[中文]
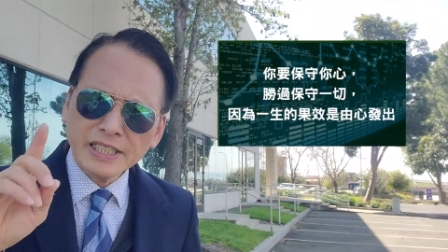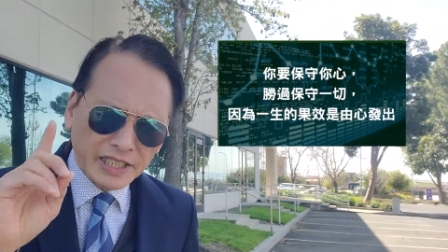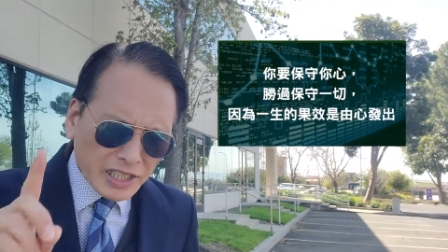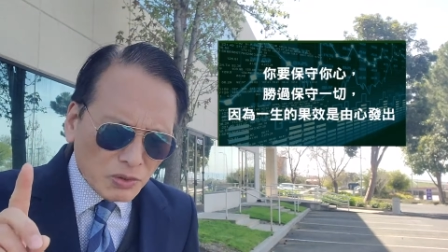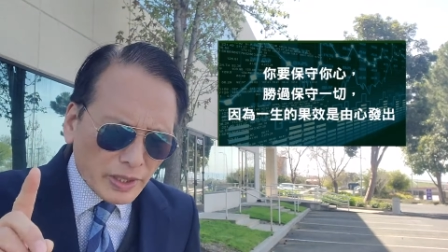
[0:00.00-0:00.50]

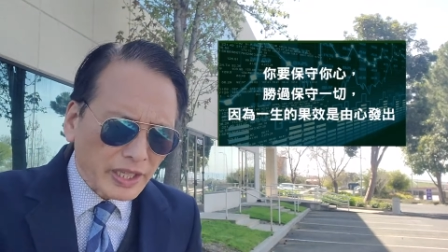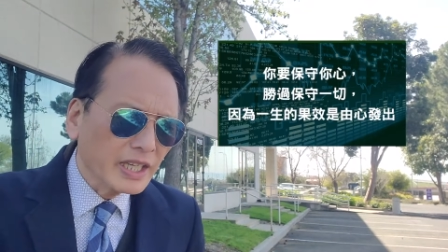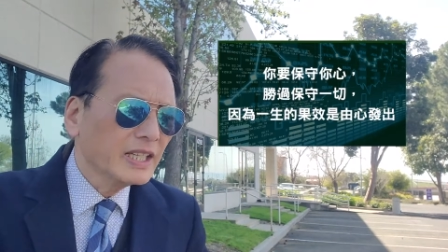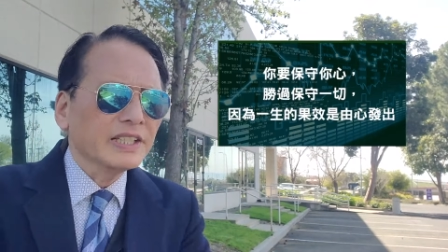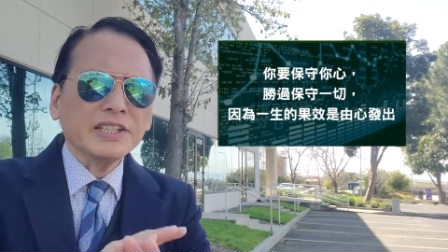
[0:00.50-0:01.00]
因为
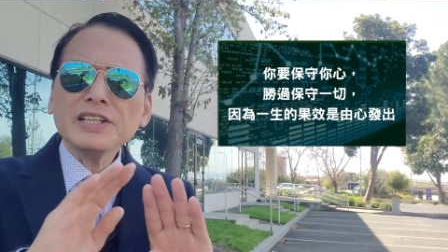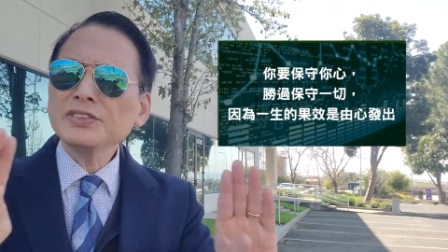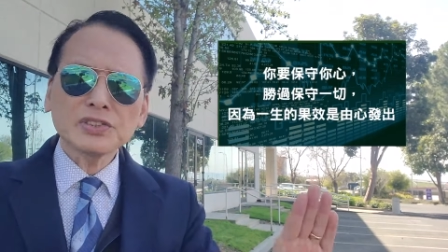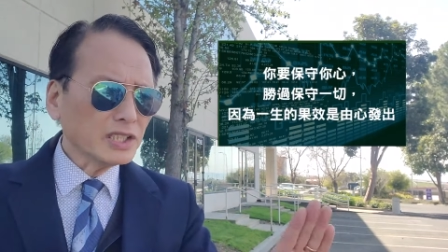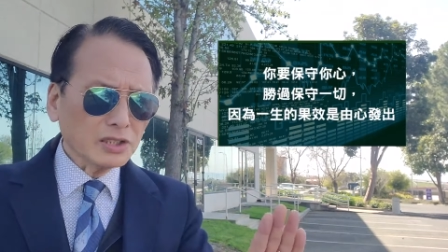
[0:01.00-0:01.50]
一
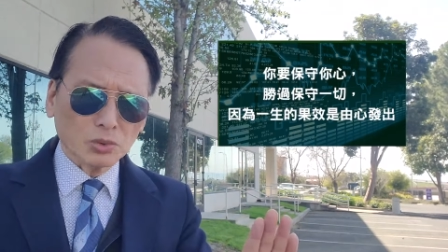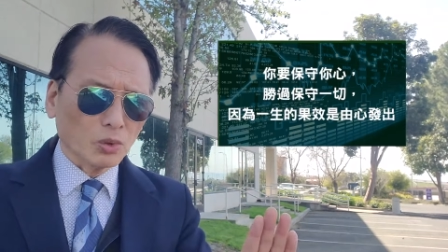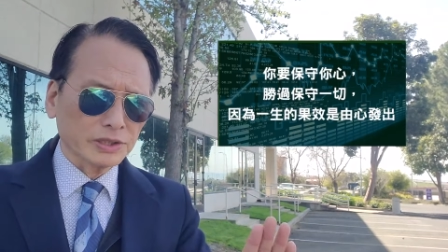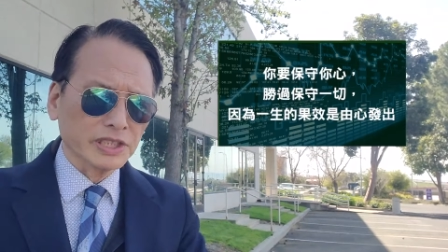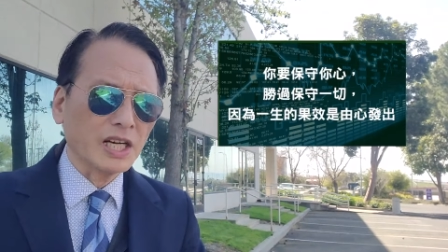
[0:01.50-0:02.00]
生的
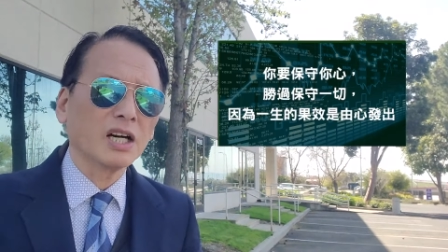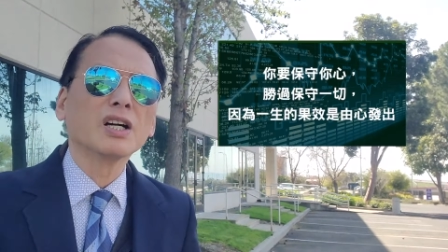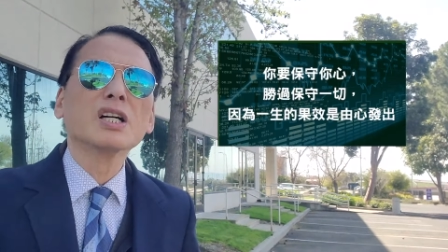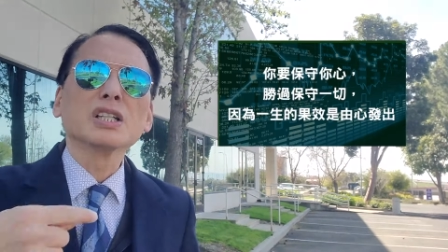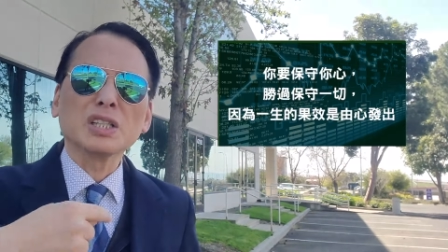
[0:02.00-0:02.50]
果效
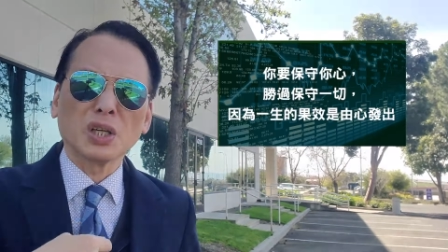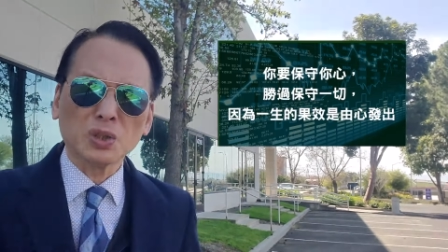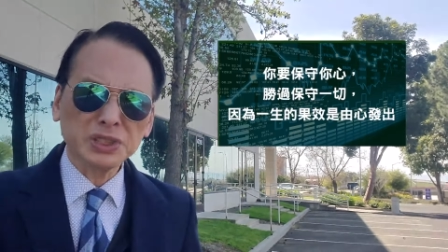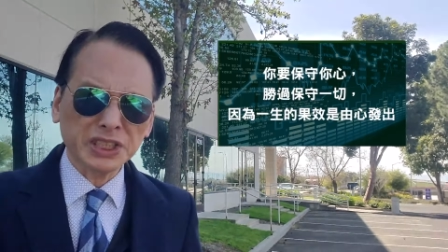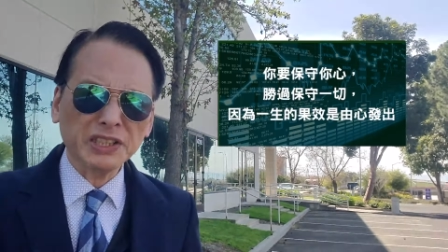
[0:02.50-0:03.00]

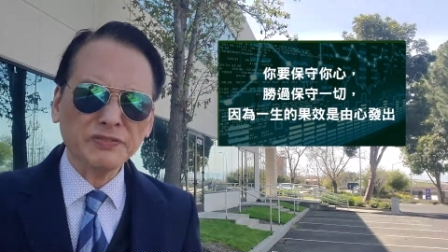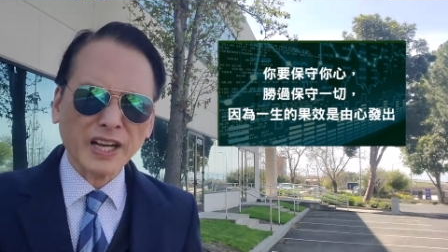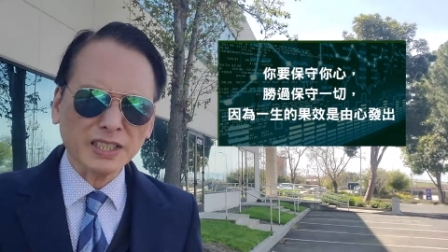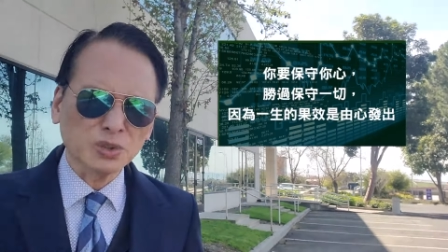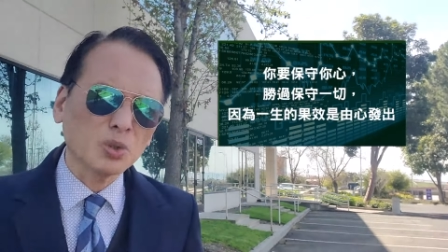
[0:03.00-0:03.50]
由心
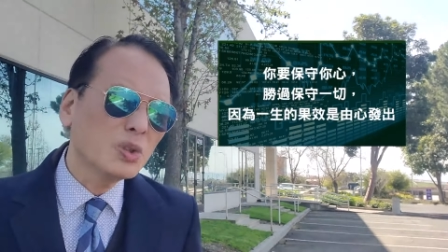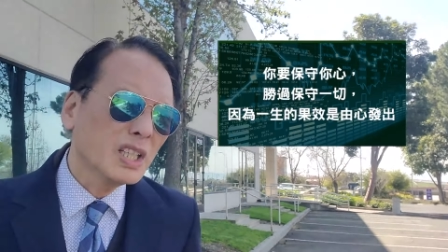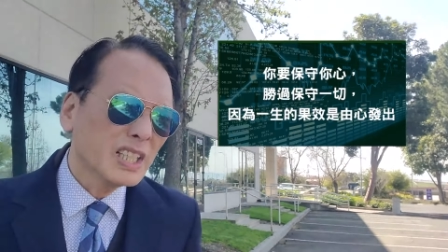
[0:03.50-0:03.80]
发出。